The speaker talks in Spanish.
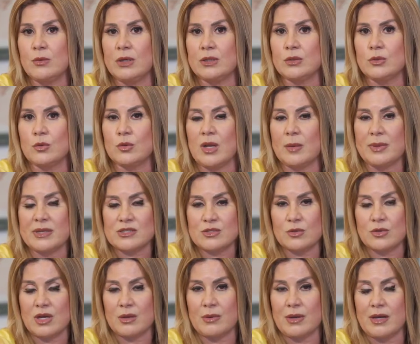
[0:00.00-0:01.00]
cuando una
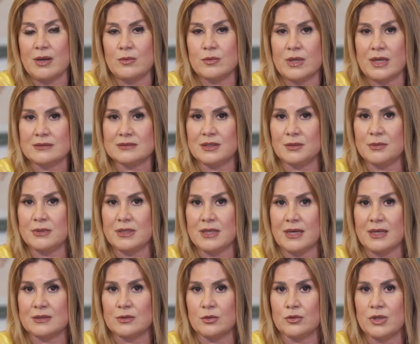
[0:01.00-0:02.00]
persona va a una
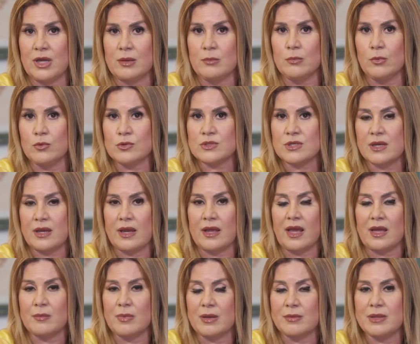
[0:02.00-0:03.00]
actividad donde hay música y
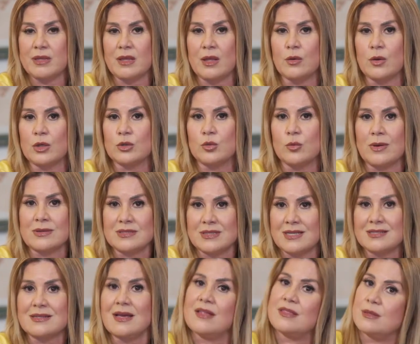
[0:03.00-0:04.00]
hay bebida, lo que tú vas
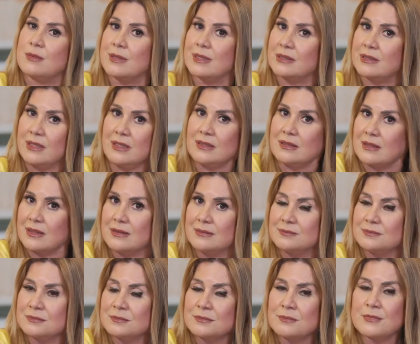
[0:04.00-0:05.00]
es a divertirte.
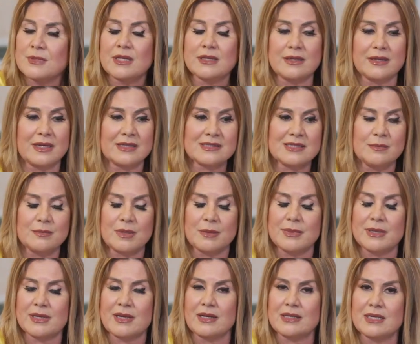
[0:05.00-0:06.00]
Y ella siempre
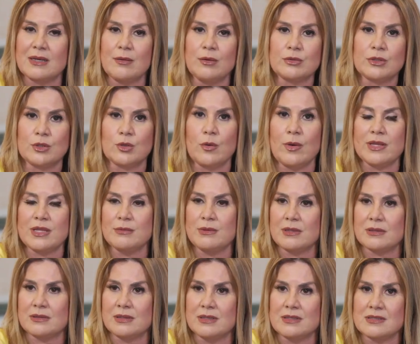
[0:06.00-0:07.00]
me recalcaba, usted no va a
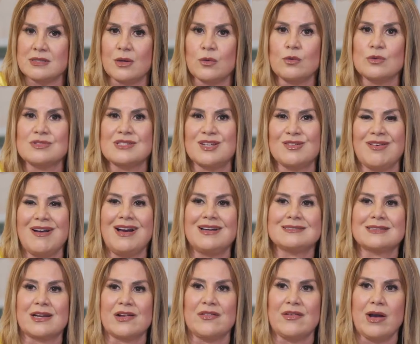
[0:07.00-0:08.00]
divertirse, usted va
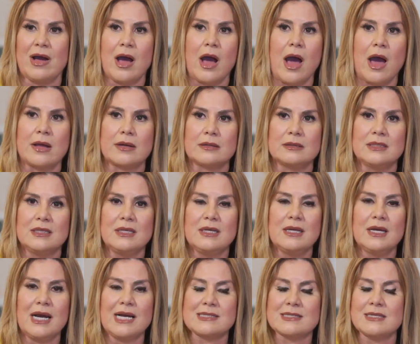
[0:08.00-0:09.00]
a trabajar.
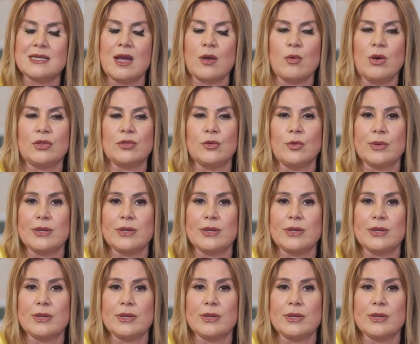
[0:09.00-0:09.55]
Así que cuando